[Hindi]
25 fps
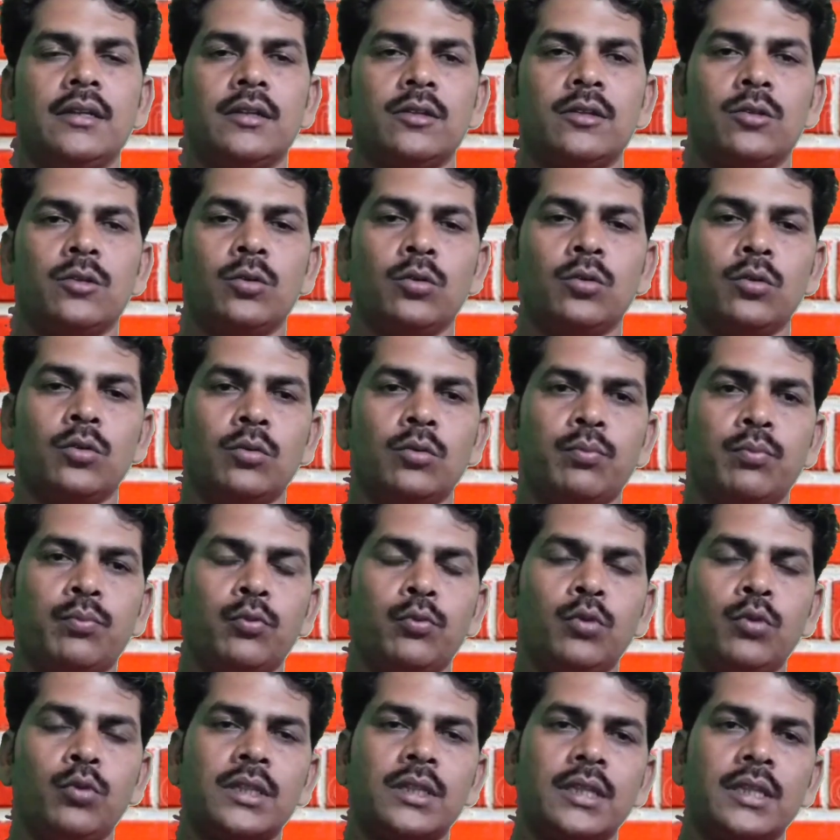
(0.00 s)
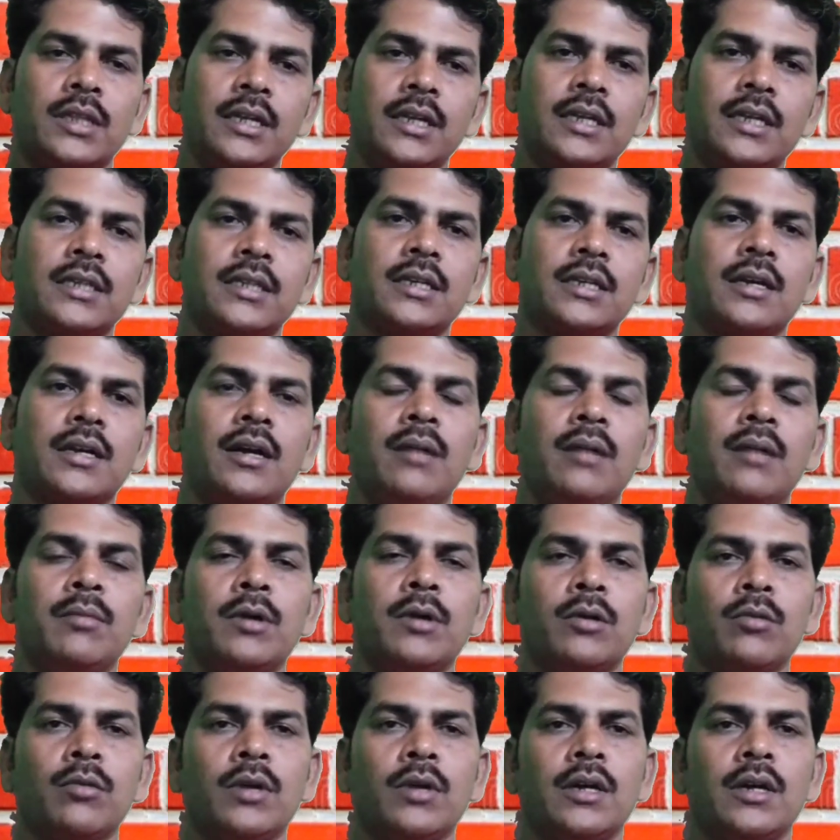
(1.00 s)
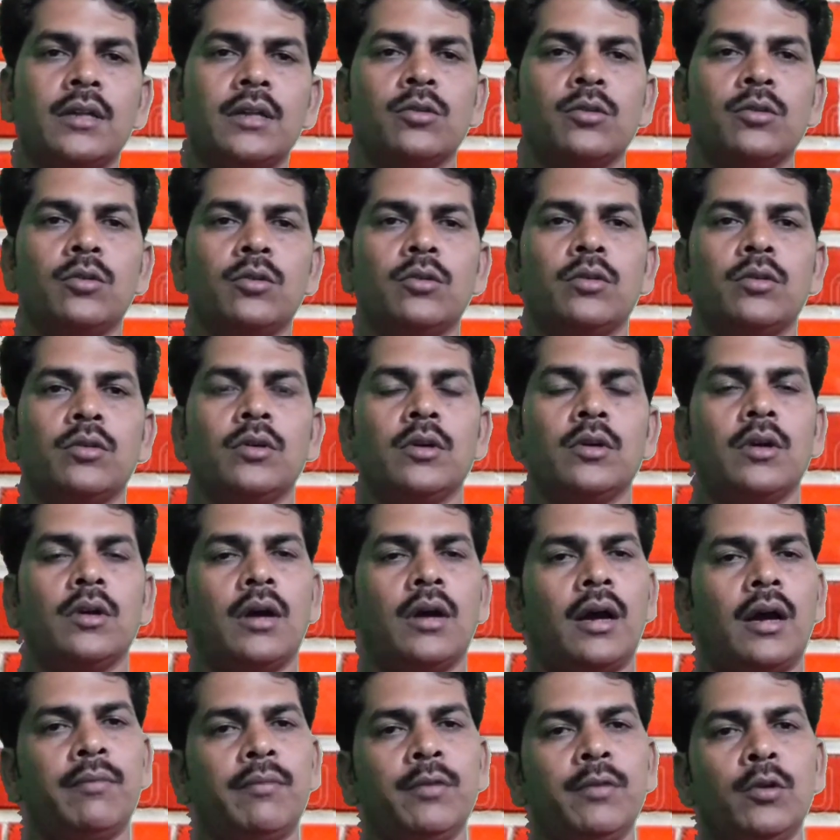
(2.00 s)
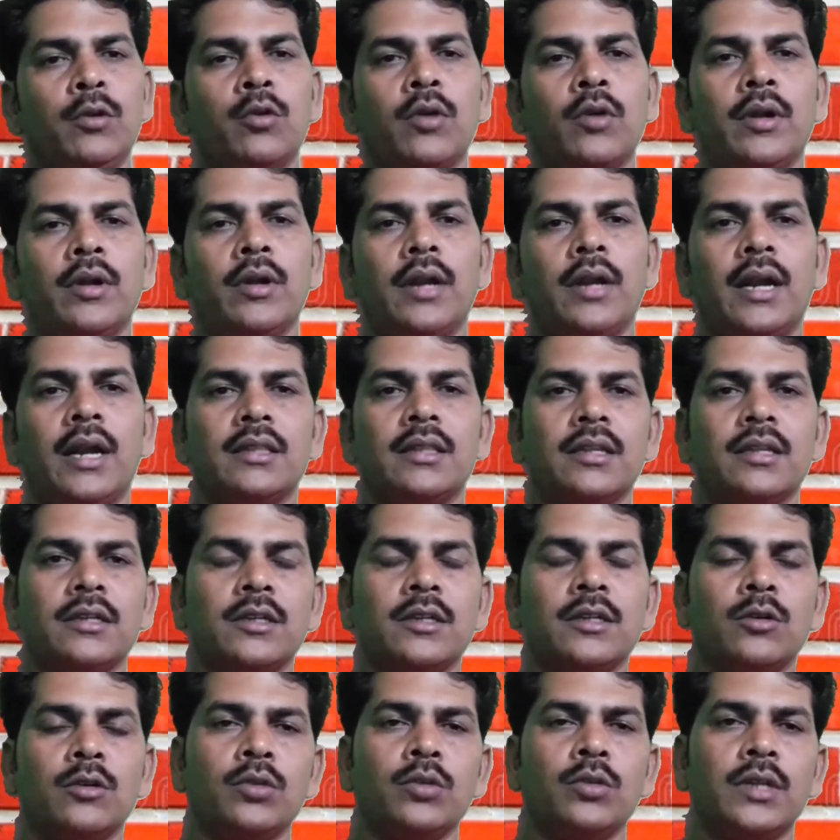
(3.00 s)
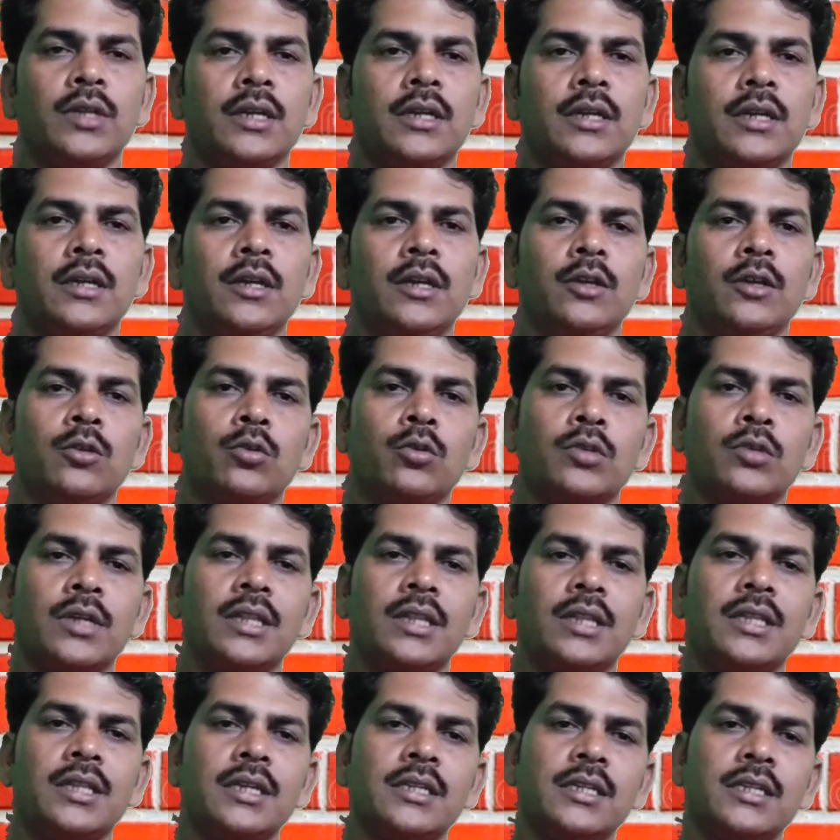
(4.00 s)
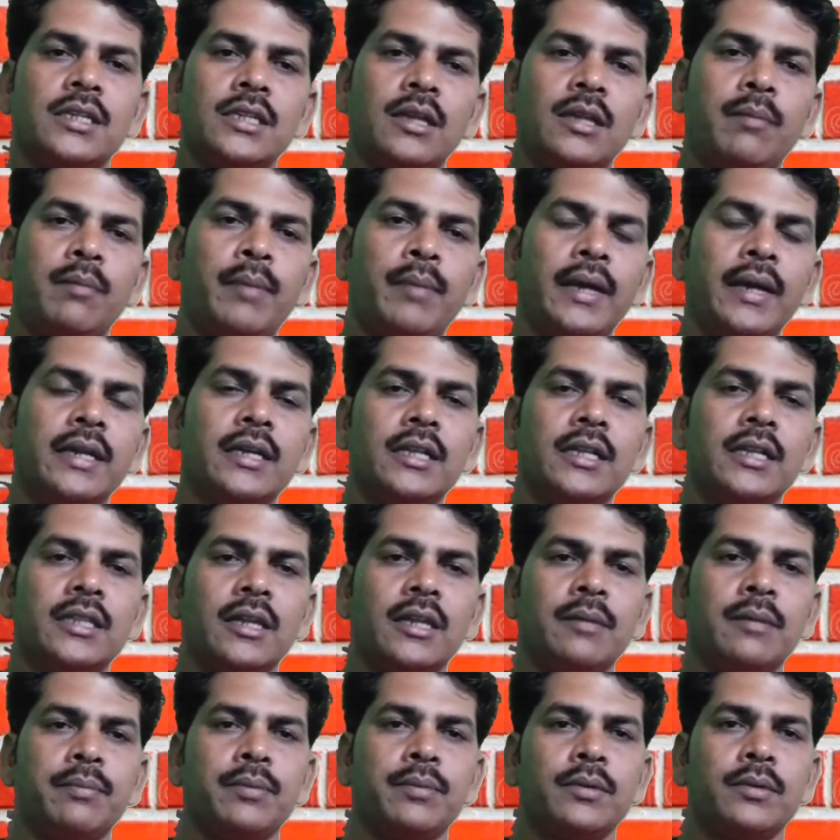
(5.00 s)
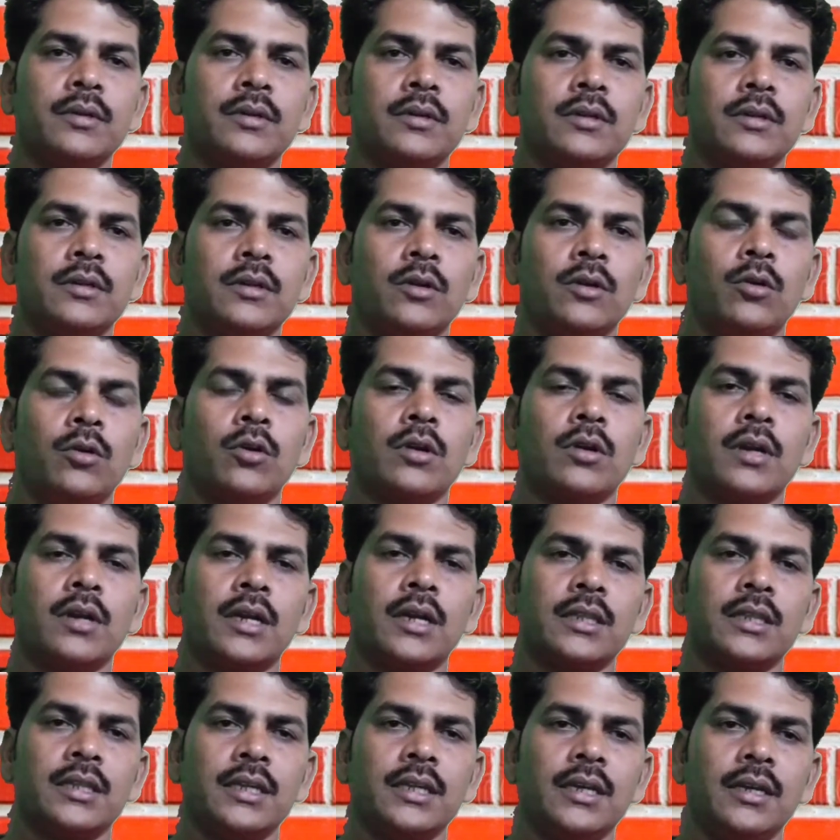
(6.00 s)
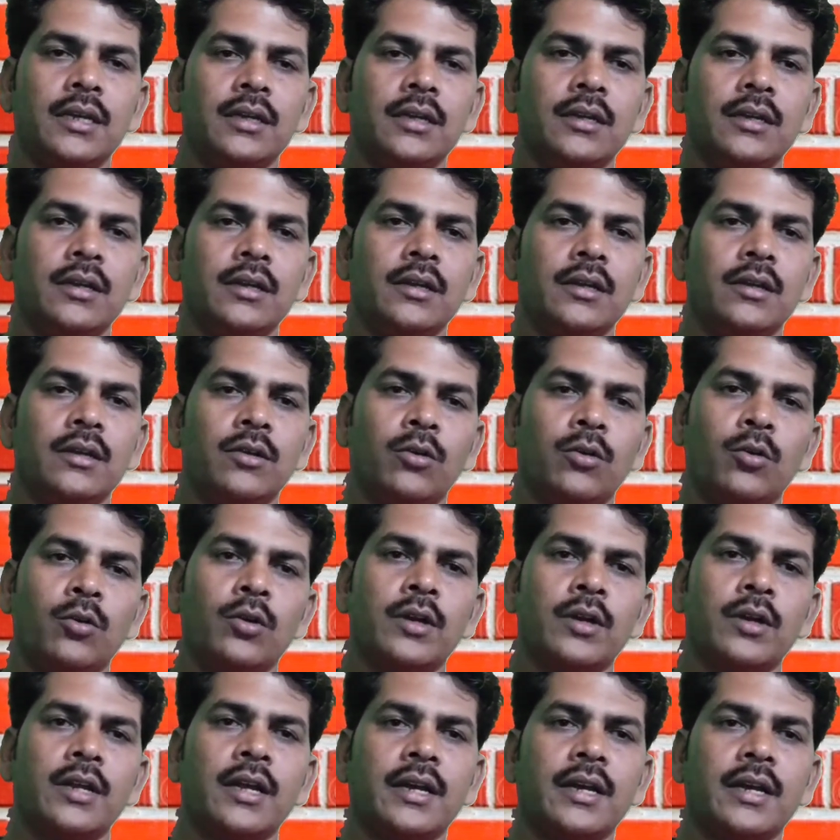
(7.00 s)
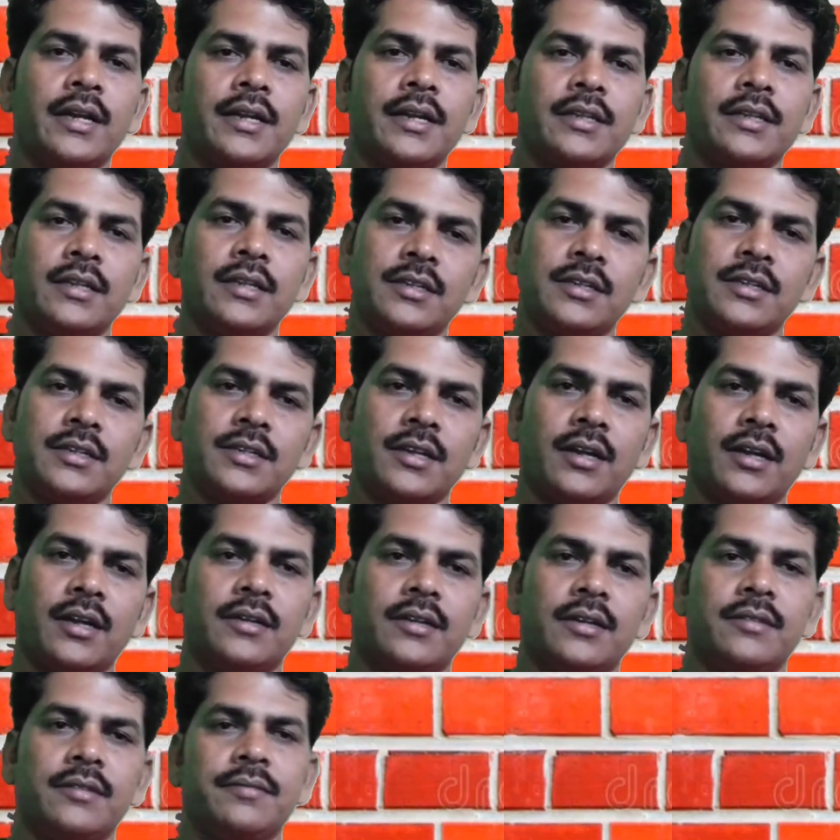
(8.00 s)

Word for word: तो पूरा तरीके से काम करूँगा तो आप वीडियो को एंड तक ज़रूर देखें तो चलते हैं सीधा बाइक की तरफ और करते हैं हॉर्न के कनेक्शन स्टार्ट